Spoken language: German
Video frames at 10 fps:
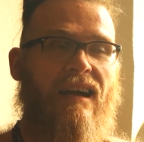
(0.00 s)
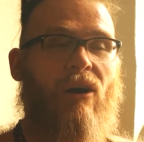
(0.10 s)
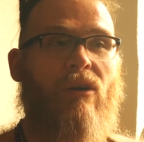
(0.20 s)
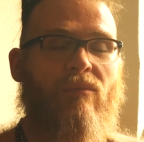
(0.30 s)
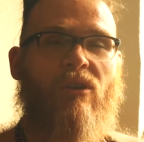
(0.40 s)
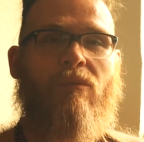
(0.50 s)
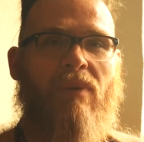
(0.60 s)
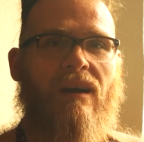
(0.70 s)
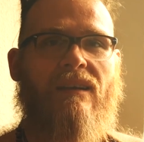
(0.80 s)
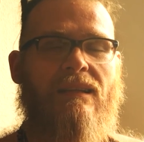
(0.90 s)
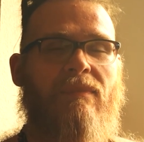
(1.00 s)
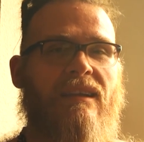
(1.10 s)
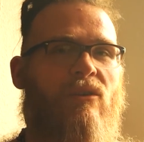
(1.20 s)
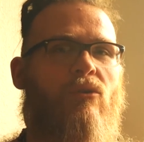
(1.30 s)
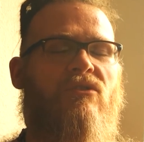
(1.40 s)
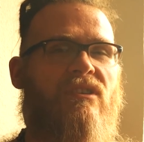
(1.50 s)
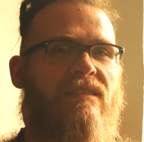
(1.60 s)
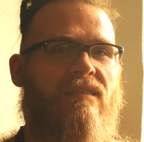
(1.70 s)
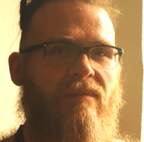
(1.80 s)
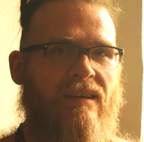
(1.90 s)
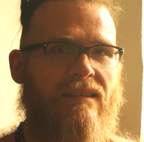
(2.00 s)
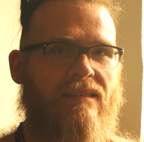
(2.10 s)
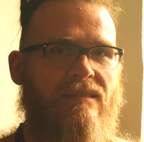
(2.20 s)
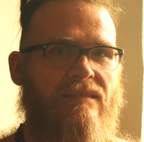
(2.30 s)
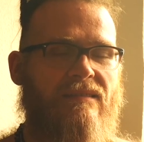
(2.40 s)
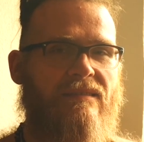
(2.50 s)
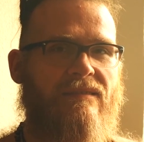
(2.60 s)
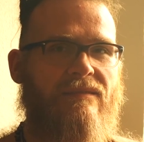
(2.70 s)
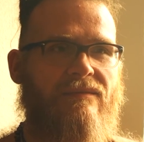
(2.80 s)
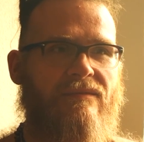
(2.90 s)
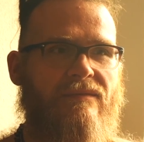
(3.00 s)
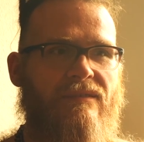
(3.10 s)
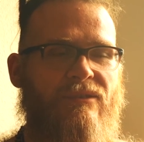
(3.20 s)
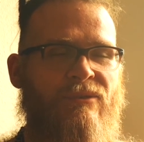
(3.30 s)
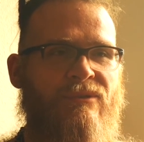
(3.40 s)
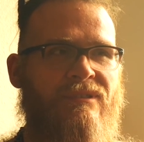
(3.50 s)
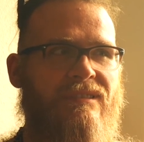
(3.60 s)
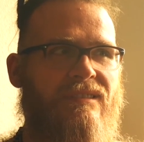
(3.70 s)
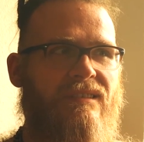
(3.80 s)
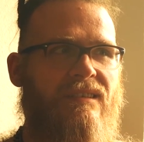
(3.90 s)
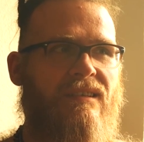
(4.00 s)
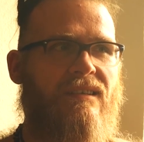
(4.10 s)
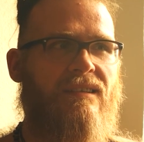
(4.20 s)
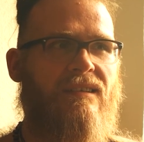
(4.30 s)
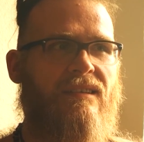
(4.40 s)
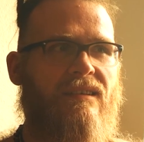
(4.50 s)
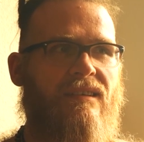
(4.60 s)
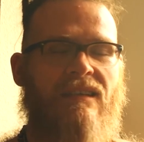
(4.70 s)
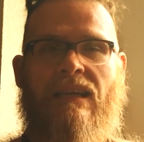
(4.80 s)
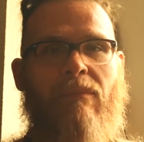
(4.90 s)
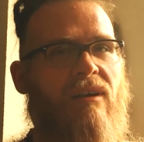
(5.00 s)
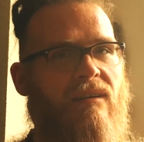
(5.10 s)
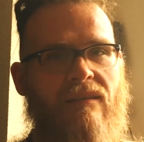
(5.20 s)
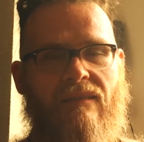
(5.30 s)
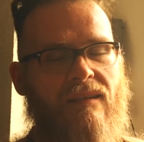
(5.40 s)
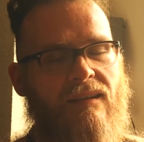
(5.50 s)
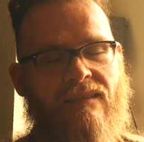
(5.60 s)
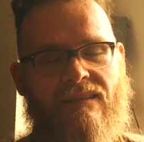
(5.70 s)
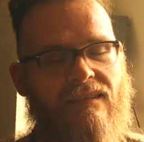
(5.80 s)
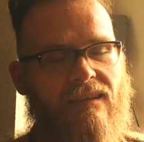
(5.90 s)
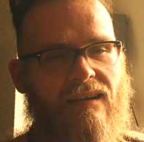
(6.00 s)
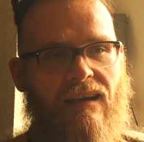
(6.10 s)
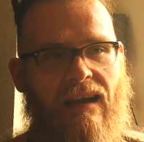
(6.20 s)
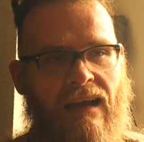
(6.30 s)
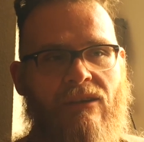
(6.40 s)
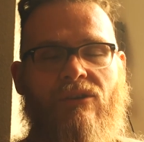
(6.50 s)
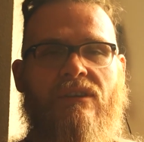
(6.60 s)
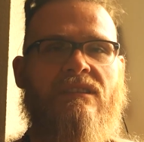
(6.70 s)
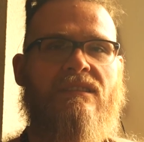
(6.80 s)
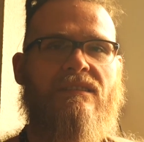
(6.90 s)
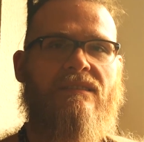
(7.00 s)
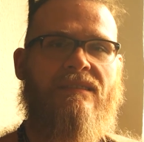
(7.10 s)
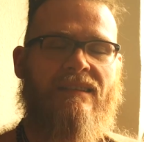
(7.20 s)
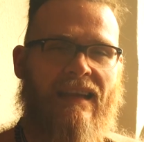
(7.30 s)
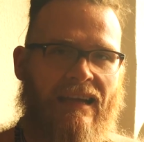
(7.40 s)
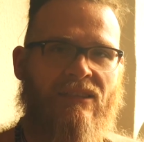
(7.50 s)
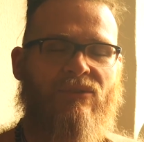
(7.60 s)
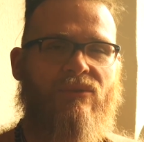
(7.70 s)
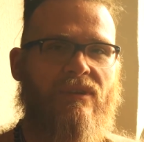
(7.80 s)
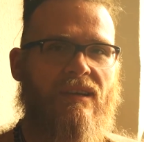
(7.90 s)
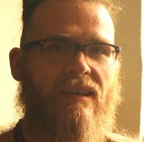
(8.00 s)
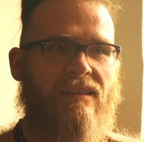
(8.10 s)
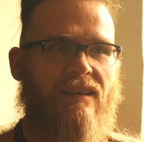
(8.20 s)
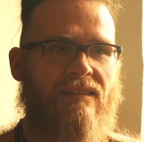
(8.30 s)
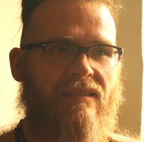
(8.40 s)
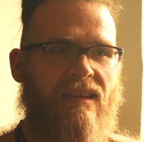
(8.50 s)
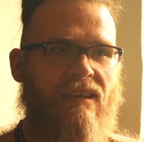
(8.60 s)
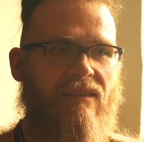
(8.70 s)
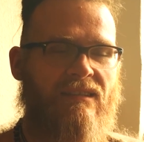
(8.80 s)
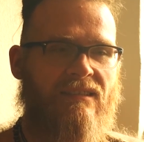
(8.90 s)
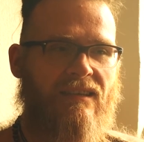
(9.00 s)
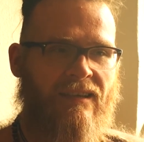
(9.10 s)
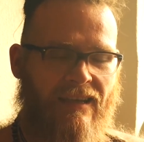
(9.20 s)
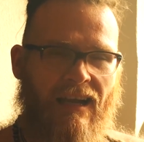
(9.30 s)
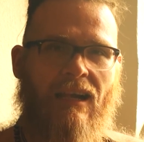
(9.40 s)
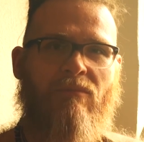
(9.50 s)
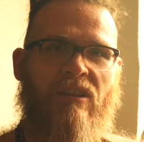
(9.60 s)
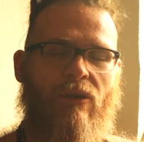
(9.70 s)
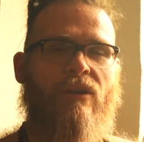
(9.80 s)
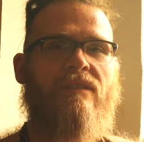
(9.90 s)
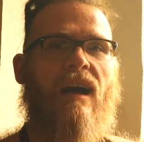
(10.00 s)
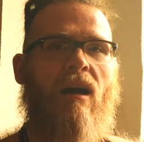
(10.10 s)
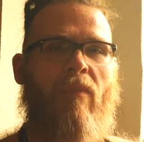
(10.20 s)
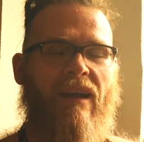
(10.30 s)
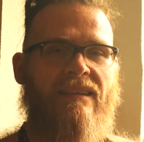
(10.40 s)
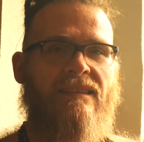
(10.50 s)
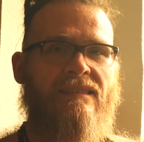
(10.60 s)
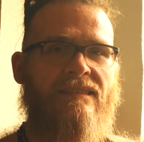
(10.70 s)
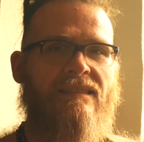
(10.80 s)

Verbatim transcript: auch immer noch parallel meine Coachings gemacht. Und ich habe ganz eindeutig den Eindruck, dass wenn ich real mit Leuten arbeite,